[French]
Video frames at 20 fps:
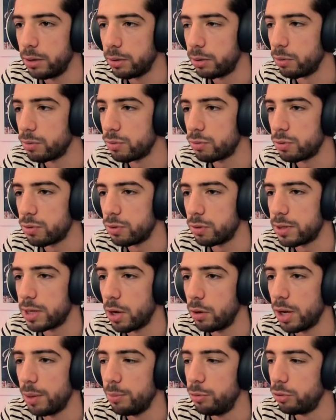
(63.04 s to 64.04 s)
Ok, ok, on se concentre,
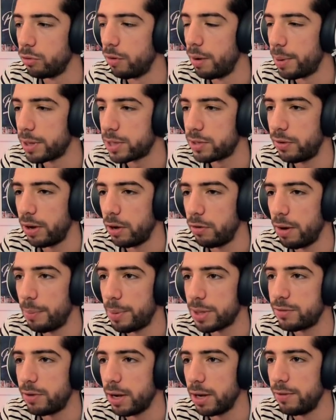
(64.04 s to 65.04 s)
c'est en un but. On va pas se faire, on
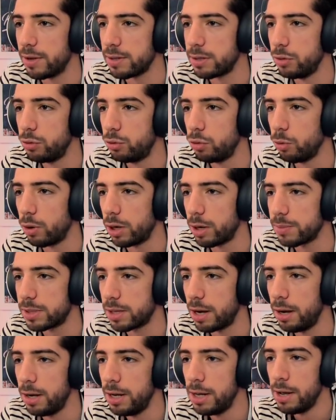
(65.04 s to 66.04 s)
va pas se faire évincer du tournoi comme
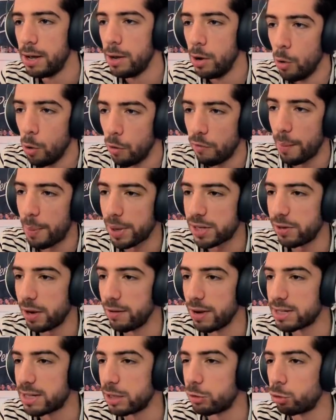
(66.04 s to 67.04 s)
ça. On va pas se
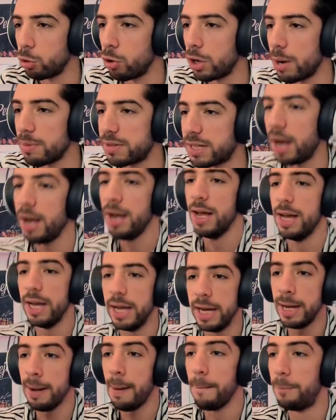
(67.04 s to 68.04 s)
faire évincer du tournoi comme ça.
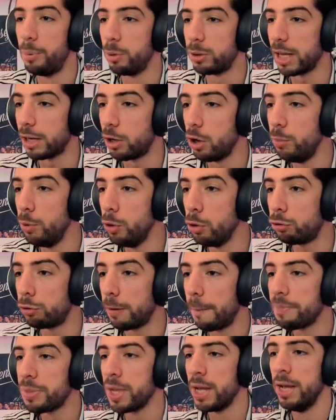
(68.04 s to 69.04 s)
Et peut-être le
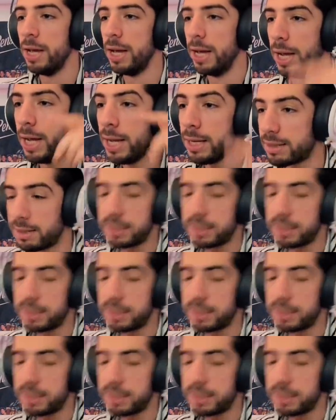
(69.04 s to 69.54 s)
but. Et